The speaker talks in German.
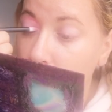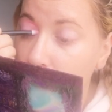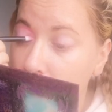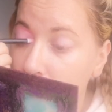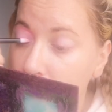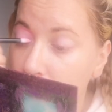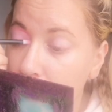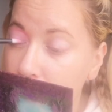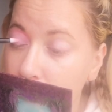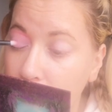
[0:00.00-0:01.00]
Auswirkungen
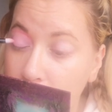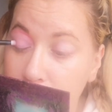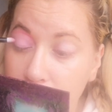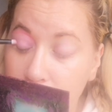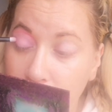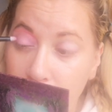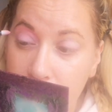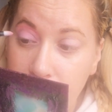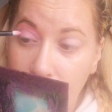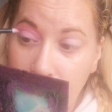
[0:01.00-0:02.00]
und habe jetzt einmal
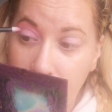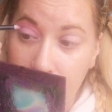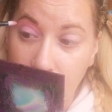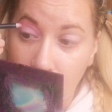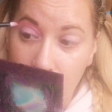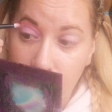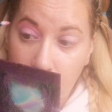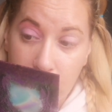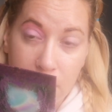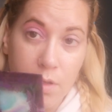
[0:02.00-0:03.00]
was anderes
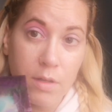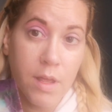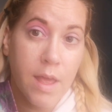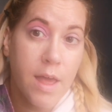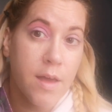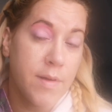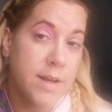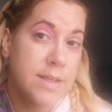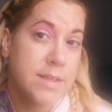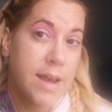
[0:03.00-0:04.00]
ausprobiert,
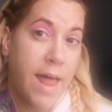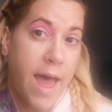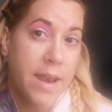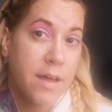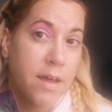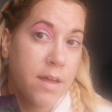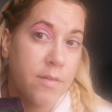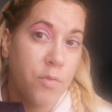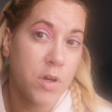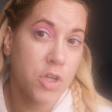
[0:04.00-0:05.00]
weil diese
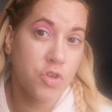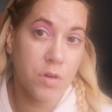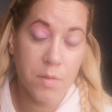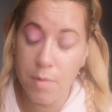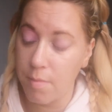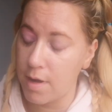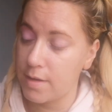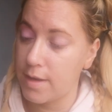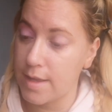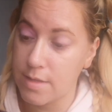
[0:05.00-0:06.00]
leider wollte ich schon immer
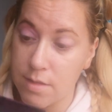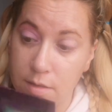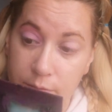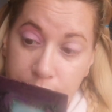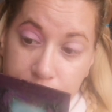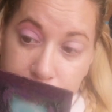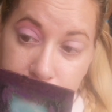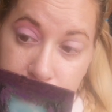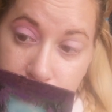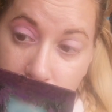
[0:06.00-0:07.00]
mal testen
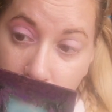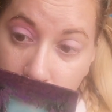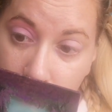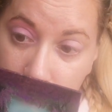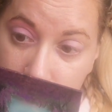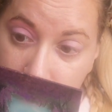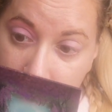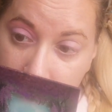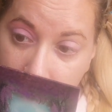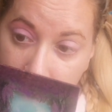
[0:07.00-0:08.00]
und
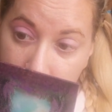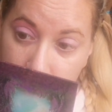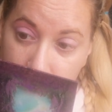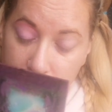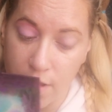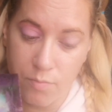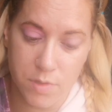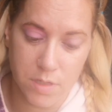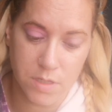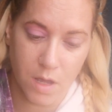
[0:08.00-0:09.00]
finde ich gar nicht so schlecht,
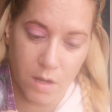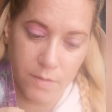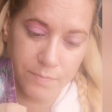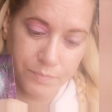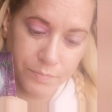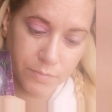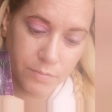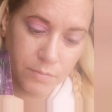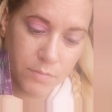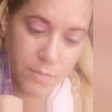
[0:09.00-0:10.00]
muss ich sagen.
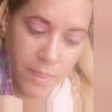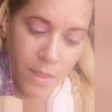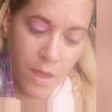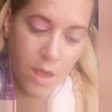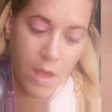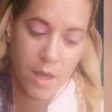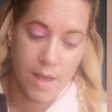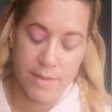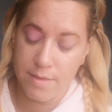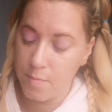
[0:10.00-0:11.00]

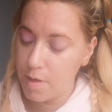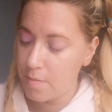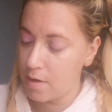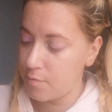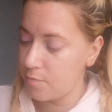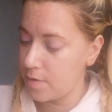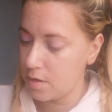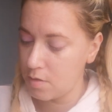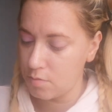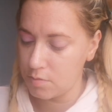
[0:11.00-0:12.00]
Jetzt nehme ich meinen
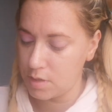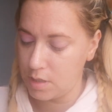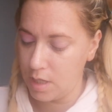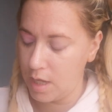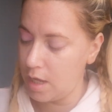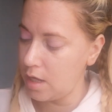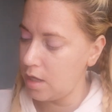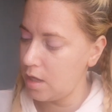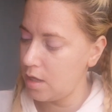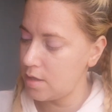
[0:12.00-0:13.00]
Finger und gehe
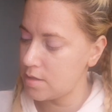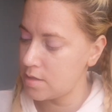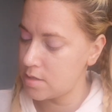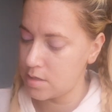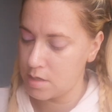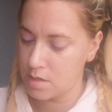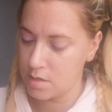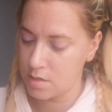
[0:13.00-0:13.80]
ins...